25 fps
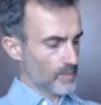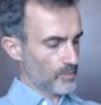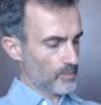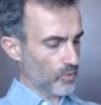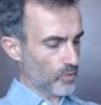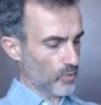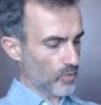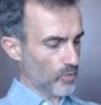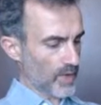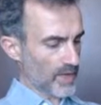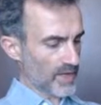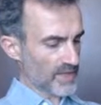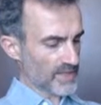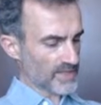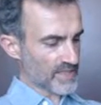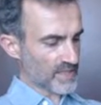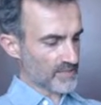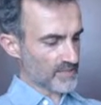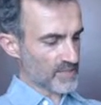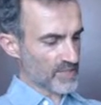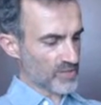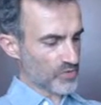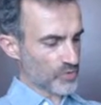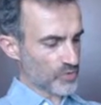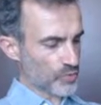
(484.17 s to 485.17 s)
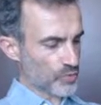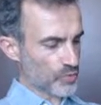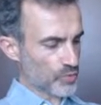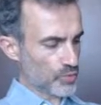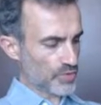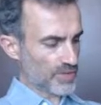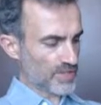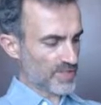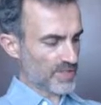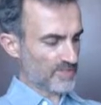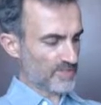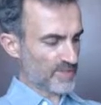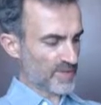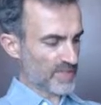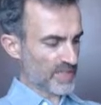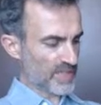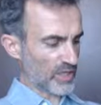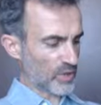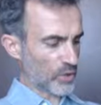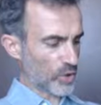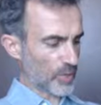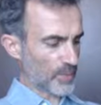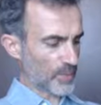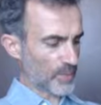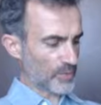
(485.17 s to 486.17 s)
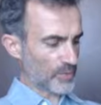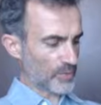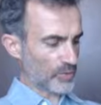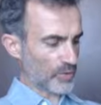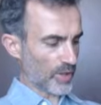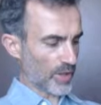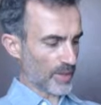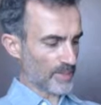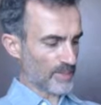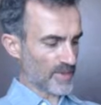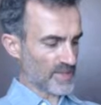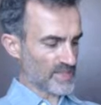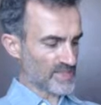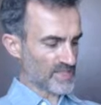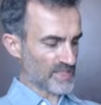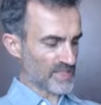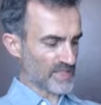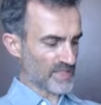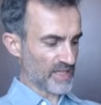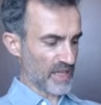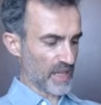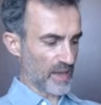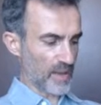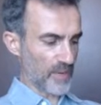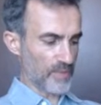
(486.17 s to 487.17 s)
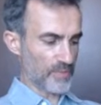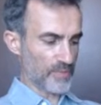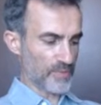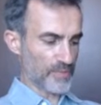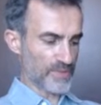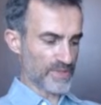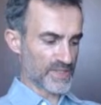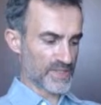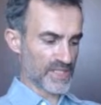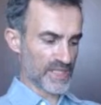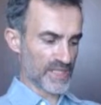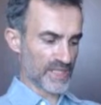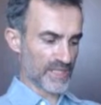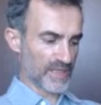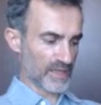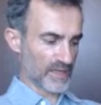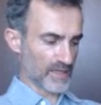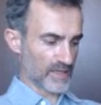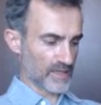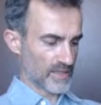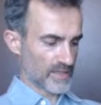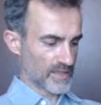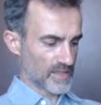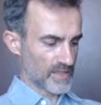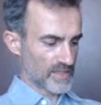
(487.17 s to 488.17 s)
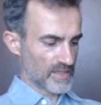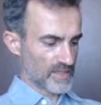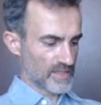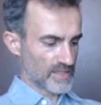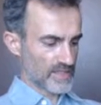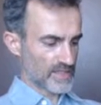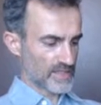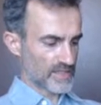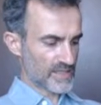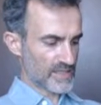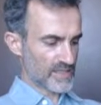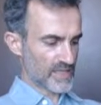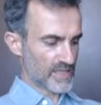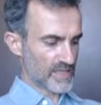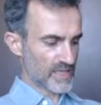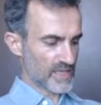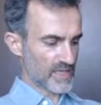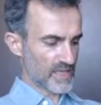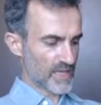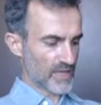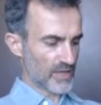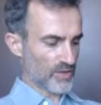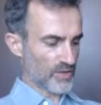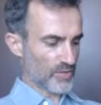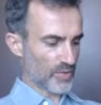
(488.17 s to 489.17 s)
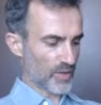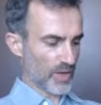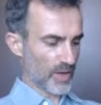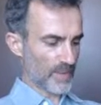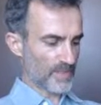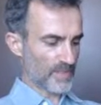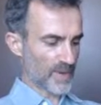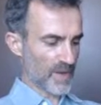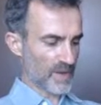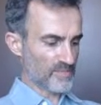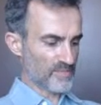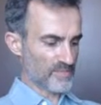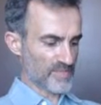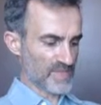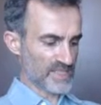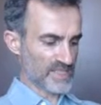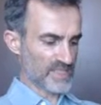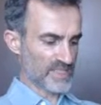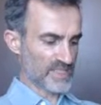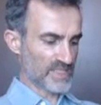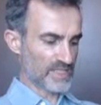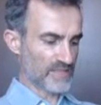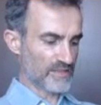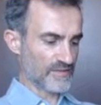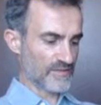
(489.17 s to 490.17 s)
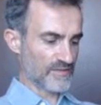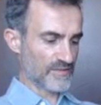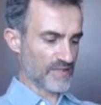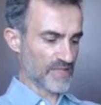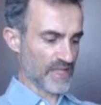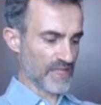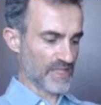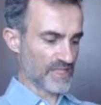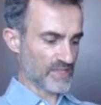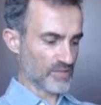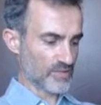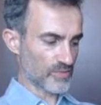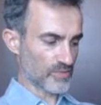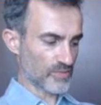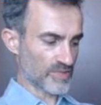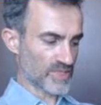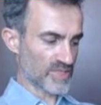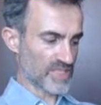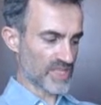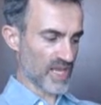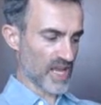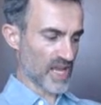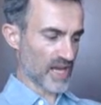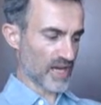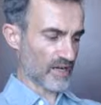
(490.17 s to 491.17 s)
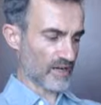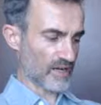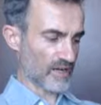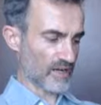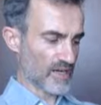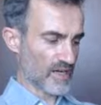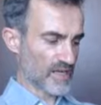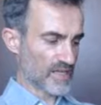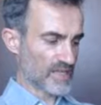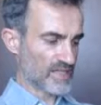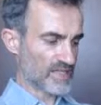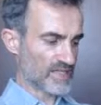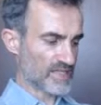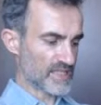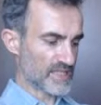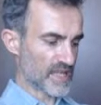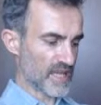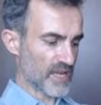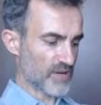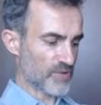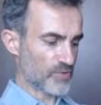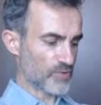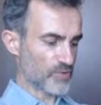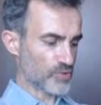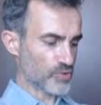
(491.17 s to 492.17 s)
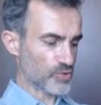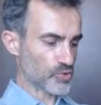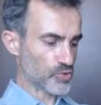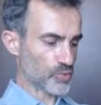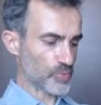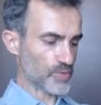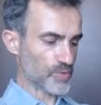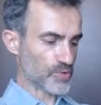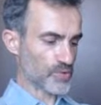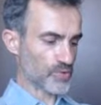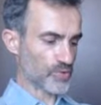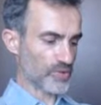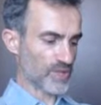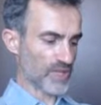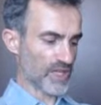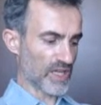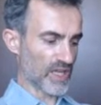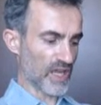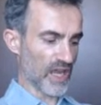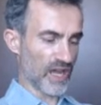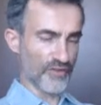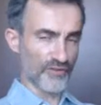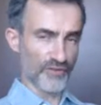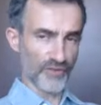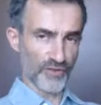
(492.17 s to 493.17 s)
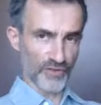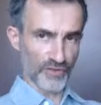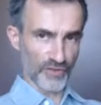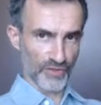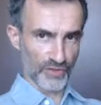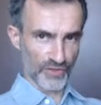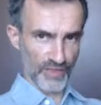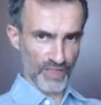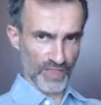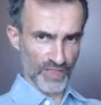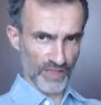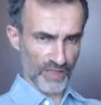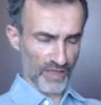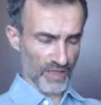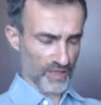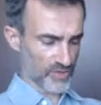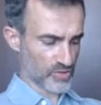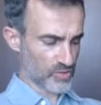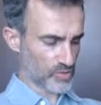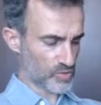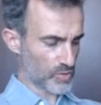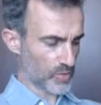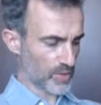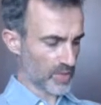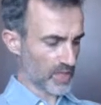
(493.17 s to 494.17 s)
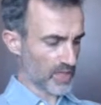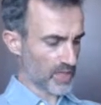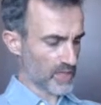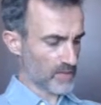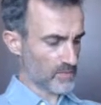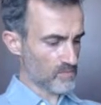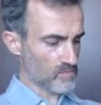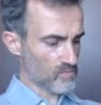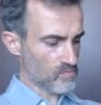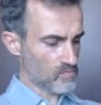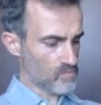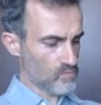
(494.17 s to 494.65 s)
Pourquoi examines-tu si Pénélope n'aurait pas été impudique si elle n'aurait pas mystifié son siècle, si elle ne soupçonnait, avant d'en être assurée,